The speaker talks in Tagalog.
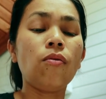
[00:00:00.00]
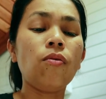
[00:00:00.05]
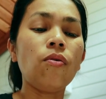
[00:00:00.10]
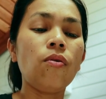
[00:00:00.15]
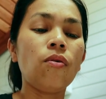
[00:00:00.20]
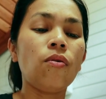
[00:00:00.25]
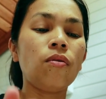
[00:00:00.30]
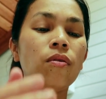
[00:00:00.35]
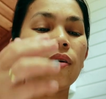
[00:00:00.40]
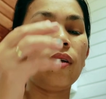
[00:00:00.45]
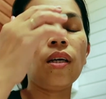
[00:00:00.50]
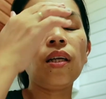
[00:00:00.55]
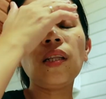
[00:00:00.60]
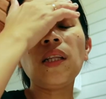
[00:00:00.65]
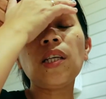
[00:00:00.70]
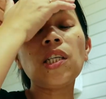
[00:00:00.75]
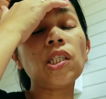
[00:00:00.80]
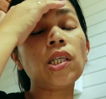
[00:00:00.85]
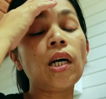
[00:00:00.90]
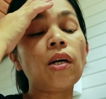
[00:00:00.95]
Oo,
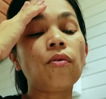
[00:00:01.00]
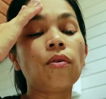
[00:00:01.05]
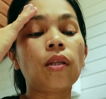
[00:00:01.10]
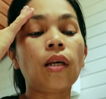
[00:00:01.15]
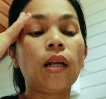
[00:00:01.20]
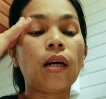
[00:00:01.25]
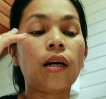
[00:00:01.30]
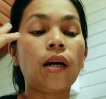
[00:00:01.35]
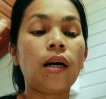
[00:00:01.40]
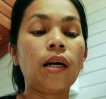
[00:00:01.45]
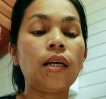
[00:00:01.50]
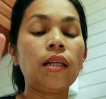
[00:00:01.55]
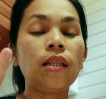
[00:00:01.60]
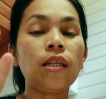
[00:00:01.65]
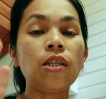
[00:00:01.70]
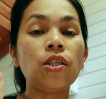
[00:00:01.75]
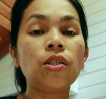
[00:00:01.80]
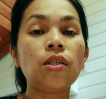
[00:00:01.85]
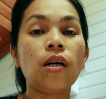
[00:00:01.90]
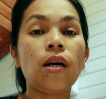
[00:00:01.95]
hindi siya ano talaga,
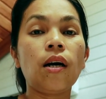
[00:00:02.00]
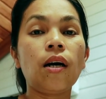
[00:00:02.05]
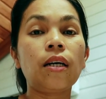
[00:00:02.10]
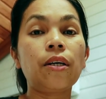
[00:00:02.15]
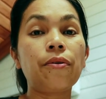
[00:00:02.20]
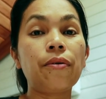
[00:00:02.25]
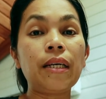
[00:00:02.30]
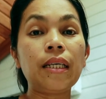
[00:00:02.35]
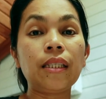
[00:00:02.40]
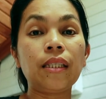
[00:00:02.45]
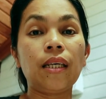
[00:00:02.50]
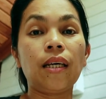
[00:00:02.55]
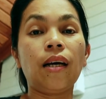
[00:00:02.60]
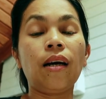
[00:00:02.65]
hindi siya greasy.